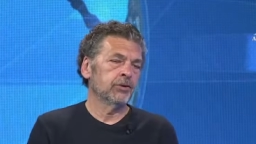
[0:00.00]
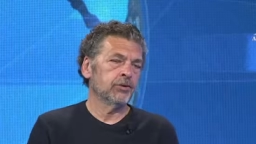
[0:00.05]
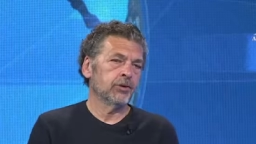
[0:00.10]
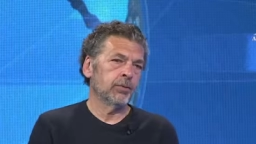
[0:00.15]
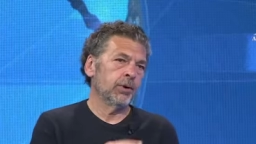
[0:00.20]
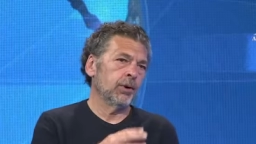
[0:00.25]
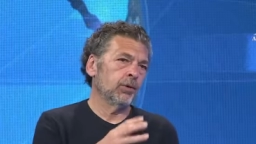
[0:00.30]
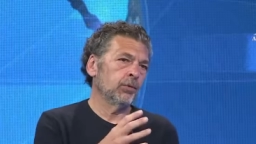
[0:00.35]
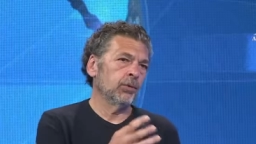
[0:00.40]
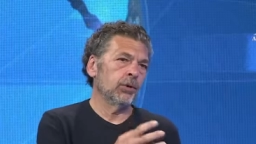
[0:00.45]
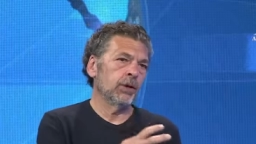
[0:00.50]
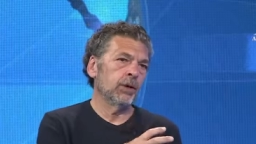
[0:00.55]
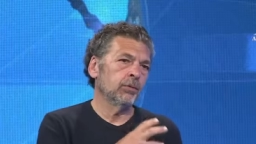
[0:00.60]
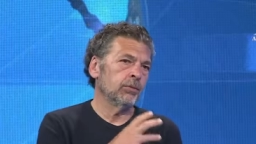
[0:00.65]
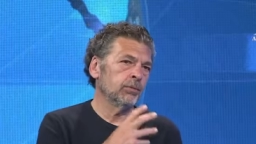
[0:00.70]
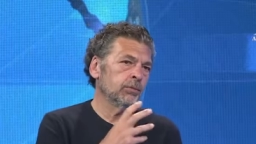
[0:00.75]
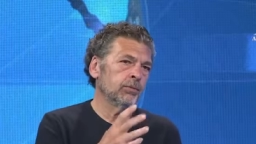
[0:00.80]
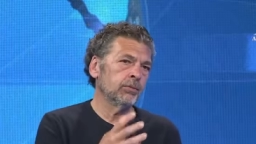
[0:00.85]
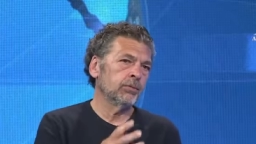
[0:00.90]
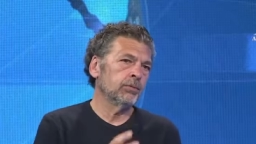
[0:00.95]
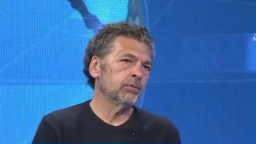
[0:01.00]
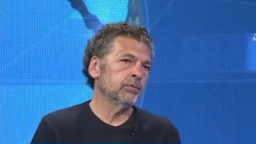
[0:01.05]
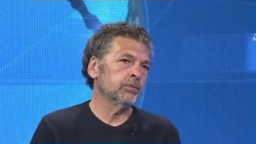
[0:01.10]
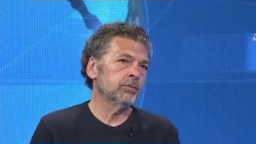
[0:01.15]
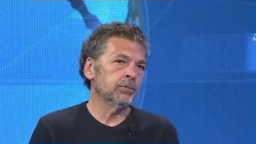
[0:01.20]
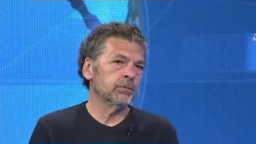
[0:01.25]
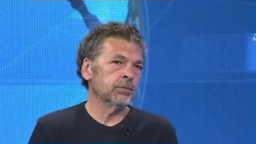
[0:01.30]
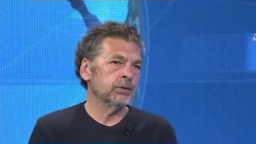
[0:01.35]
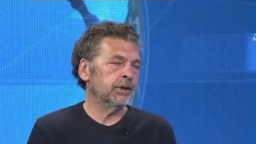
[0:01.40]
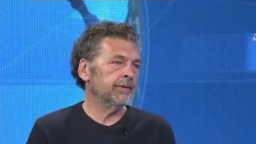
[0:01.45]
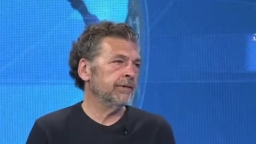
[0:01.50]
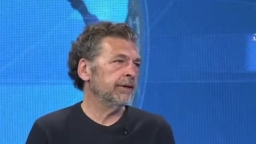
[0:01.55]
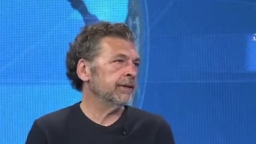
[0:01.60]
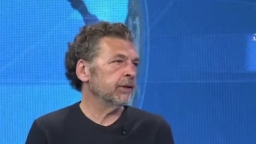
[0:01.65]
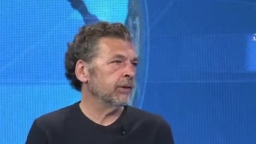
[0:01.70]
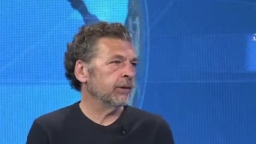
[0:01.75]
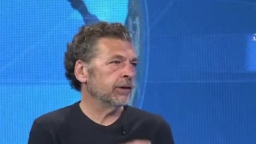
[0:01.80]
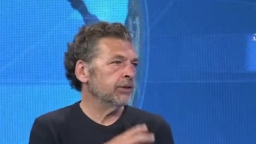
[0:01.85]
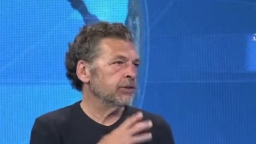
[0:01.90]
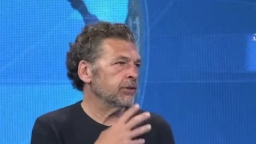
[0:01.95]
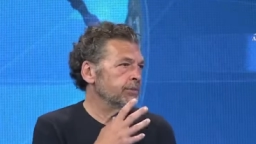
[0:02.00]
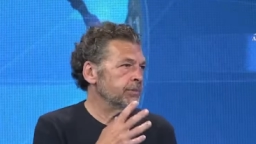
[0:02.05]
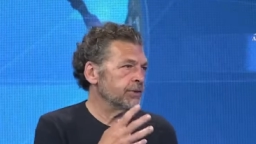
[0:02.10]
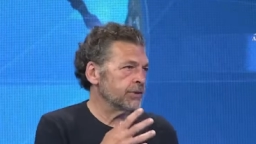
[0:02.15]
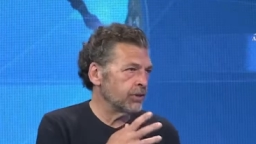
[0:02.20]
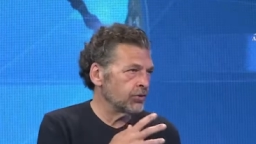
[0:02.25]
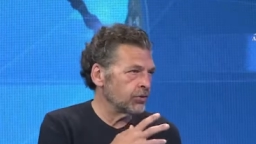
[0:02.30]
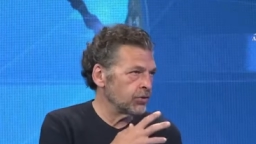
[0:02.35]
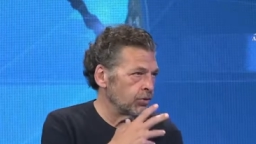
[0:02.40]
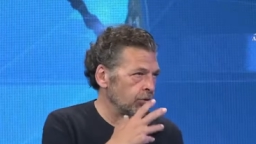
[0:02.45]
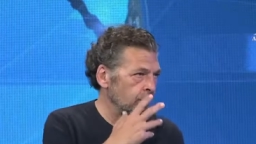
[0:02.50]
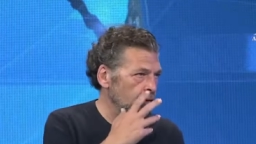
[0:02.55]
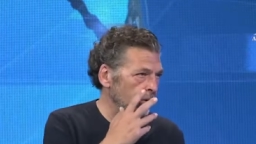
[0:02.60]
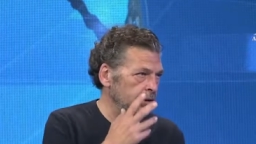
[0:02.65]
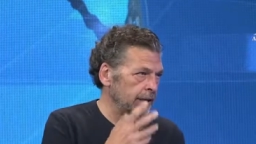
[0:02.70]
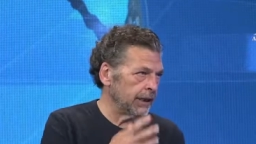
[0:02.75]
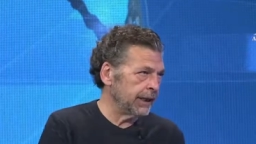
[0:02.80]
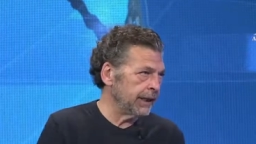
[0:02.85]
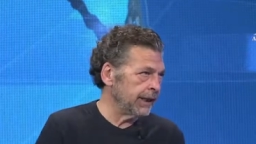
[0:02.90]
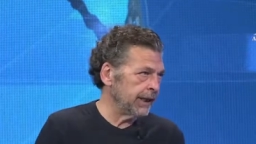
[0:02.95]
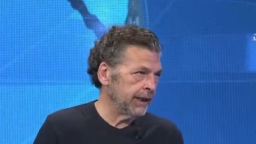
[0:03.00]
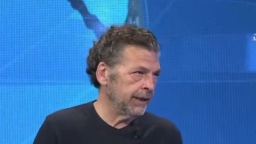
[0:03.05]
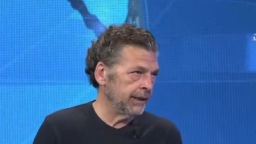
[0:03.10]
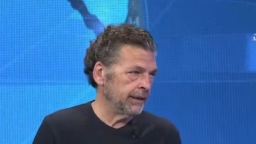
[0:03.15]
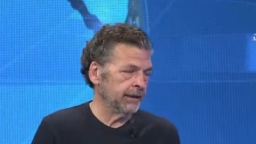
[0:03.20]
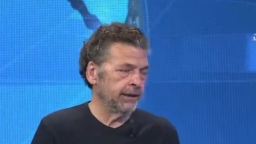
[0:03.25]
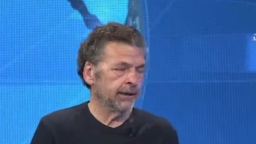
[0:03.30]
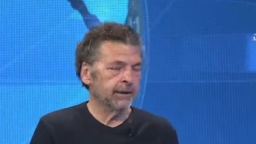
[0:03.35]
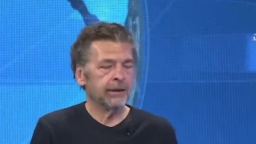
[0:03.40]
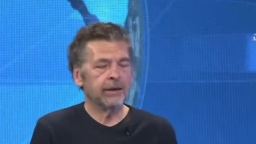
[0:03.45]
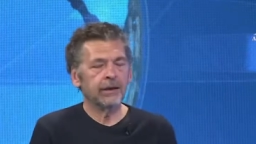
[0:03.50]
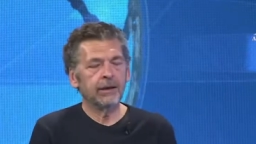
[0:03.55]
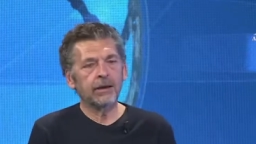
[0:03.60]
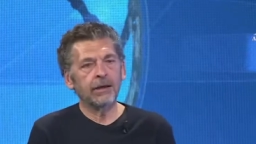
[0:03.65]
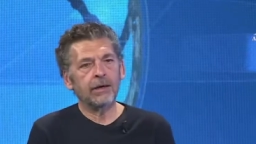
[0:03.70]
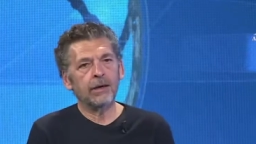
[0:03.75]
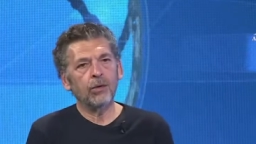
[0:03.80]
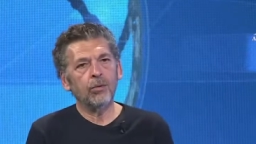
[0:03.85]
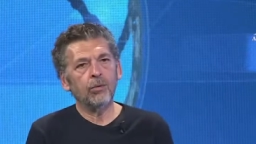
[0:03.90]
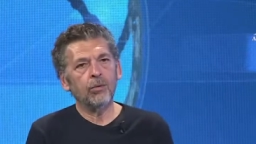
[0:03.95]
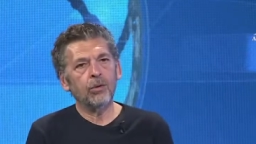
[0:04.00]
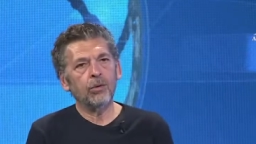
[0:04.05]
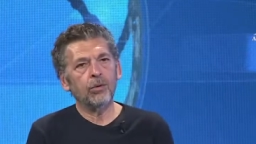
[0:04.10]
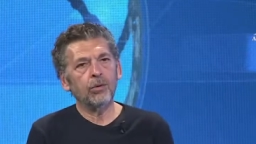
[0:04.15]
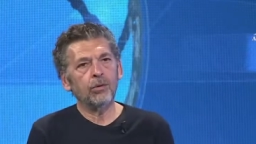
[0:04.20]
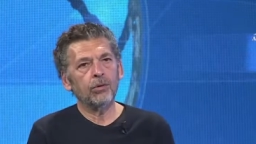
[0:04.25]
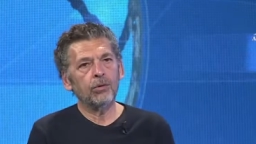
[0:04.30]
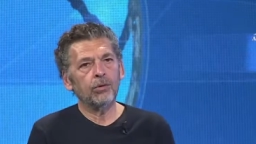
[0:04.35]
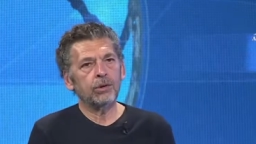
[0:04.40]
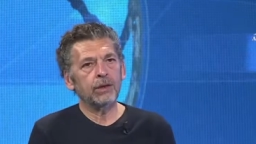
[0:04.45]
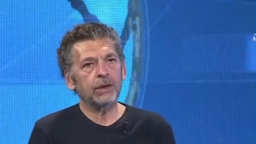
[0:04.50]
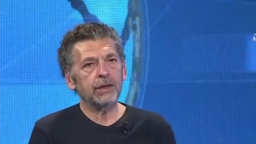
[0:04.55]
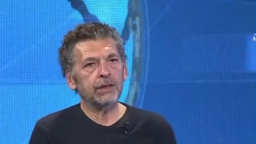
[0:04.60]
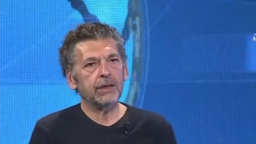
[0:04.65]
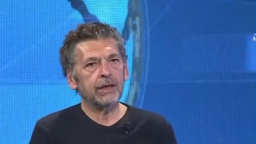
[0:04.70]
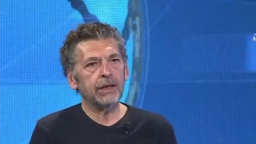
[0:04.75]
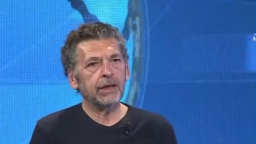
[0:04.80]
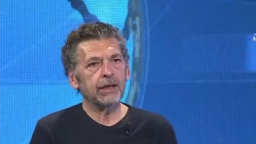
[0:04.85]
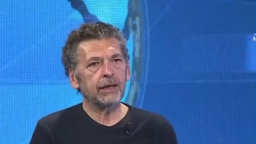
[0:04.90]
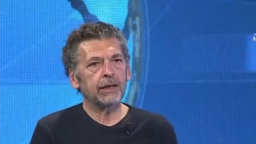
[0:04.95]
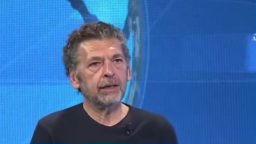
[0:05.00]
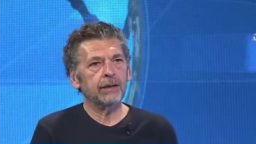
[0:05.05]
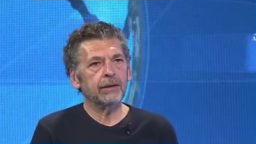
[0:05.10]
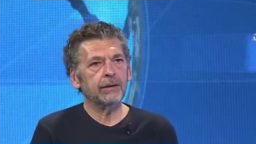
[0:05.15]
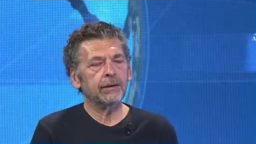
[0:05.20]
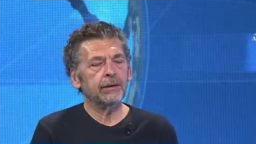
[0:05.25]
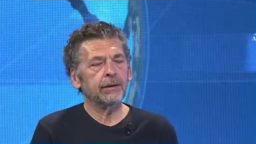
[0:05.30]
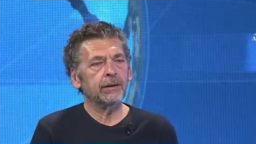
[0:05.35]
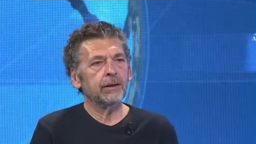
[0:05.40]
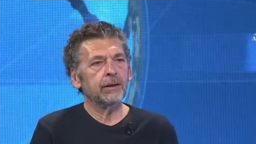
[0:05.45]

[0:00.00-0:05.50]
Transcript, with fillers: cioè è un, è un, diventa una jam session oltre che, certo. che un monologo teatrale